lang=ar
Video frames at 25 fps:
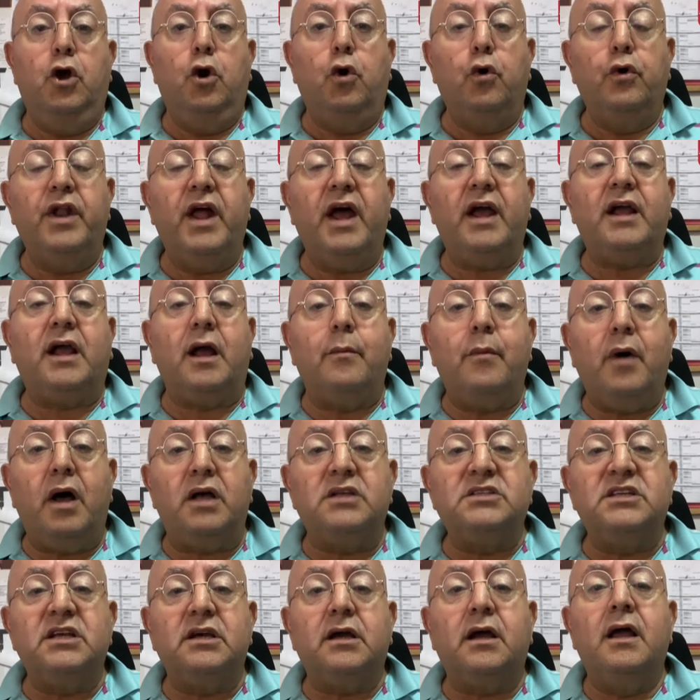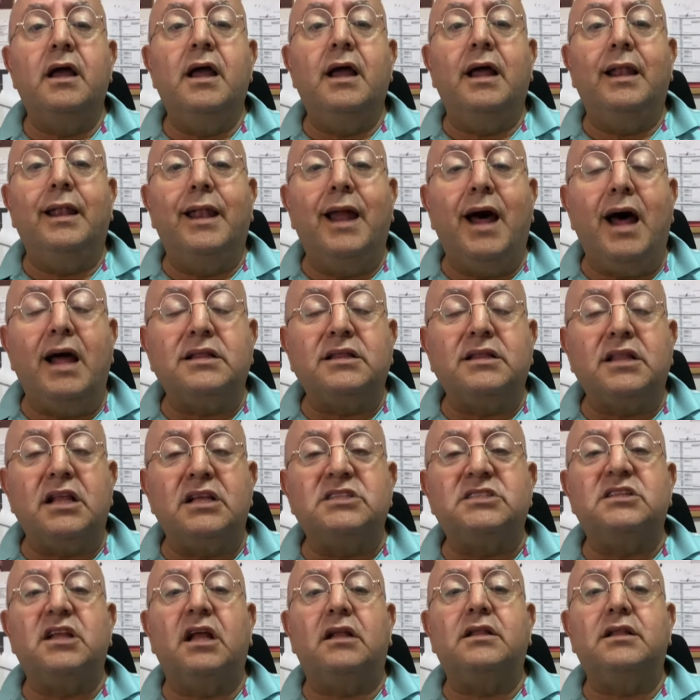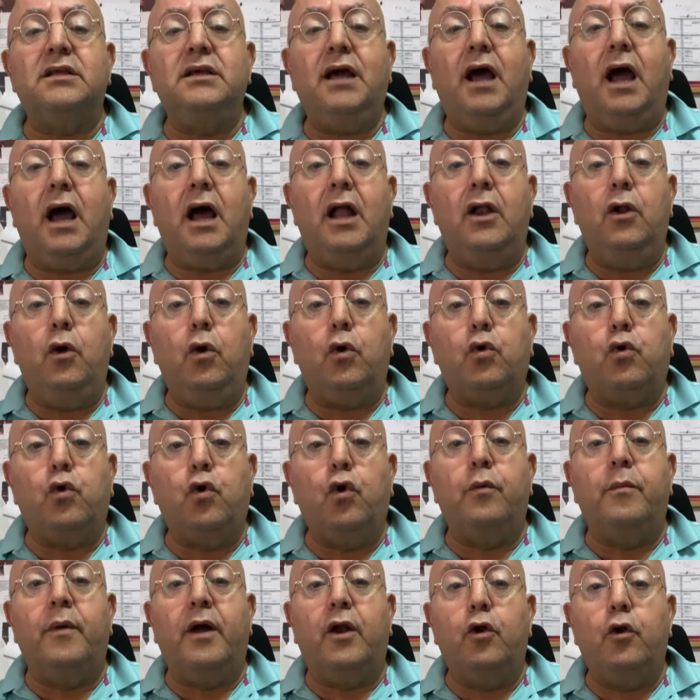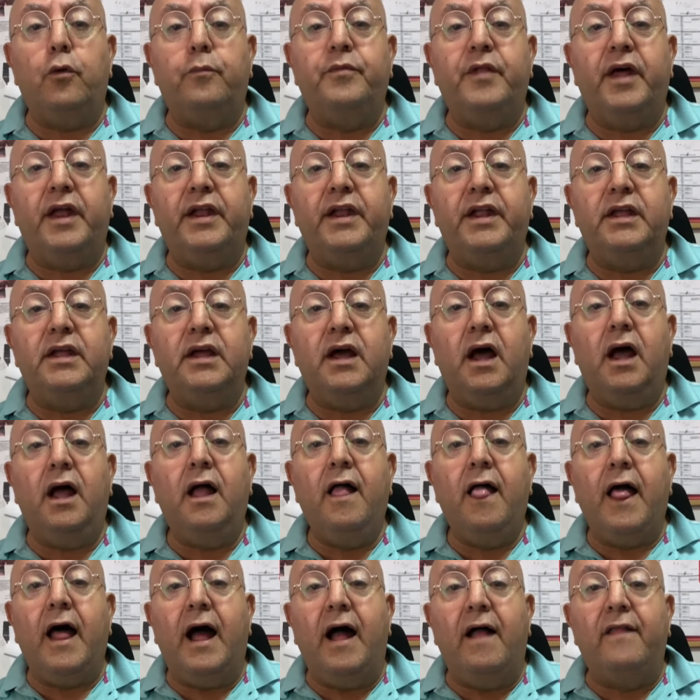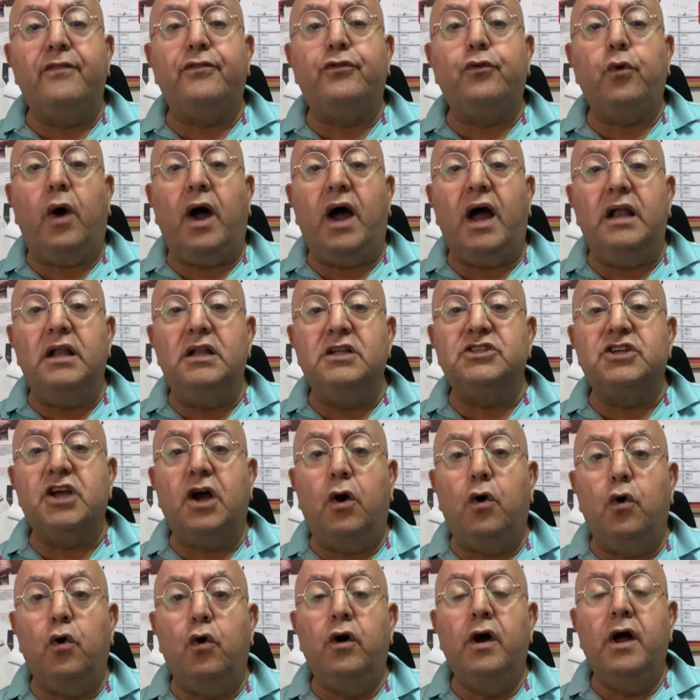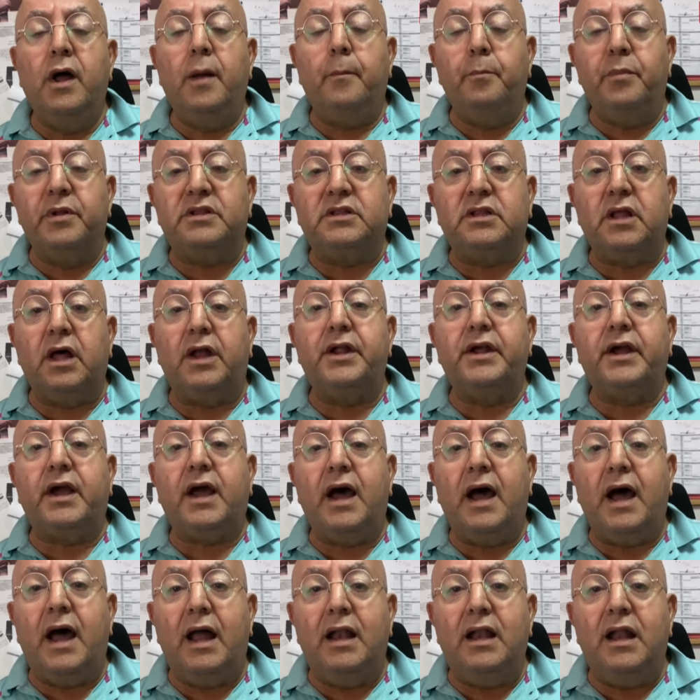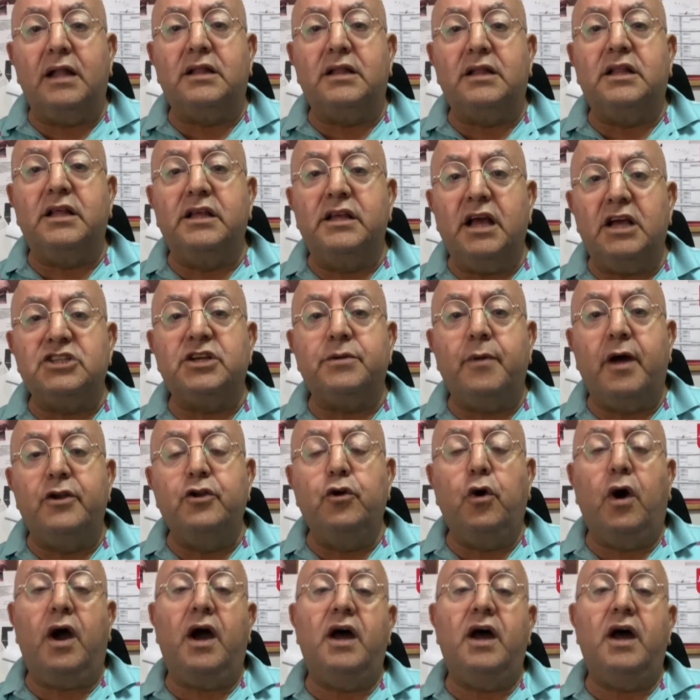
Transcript: هناك مازق لا تستطيع الحكومه اللبنانيه ان تعالجه بالطريقه التي يجب ان